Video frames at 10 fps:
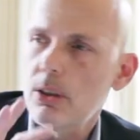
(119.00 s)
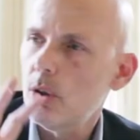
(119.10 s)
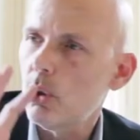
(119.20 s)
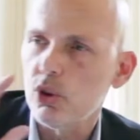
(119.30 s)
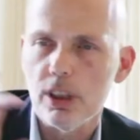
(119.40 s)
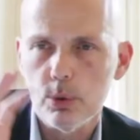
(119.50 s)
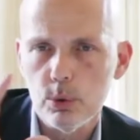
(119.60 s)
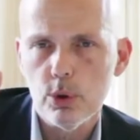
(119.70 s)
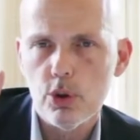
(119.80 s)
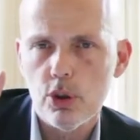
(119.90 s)
cos'è
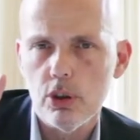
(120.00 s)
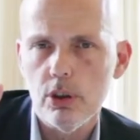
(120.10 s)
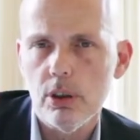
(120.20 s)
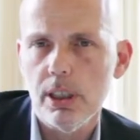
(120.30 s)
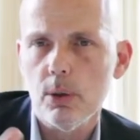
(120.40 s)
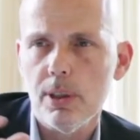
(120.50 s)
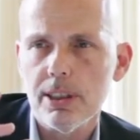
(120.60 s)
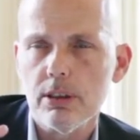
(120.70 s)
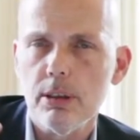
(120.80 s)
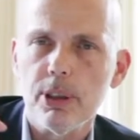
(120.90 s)
tutto ciò e
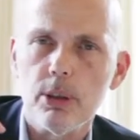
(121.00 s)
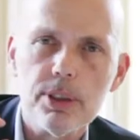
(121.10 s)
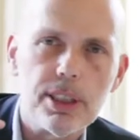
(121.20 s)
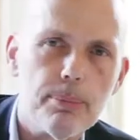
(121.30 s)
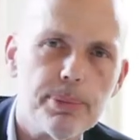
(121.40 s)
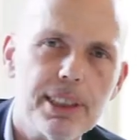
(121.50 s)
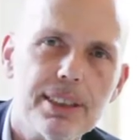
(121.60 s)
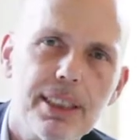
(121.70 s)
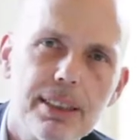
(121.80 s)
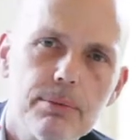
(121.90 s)
4 ore per cominciare a
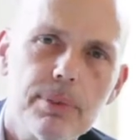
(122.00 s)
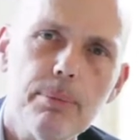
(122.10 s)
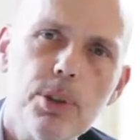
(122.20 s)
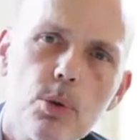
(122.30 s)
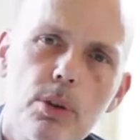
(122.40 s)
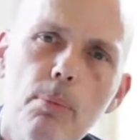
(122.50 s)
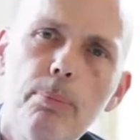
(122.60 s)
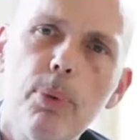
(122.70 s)
prendere una misura un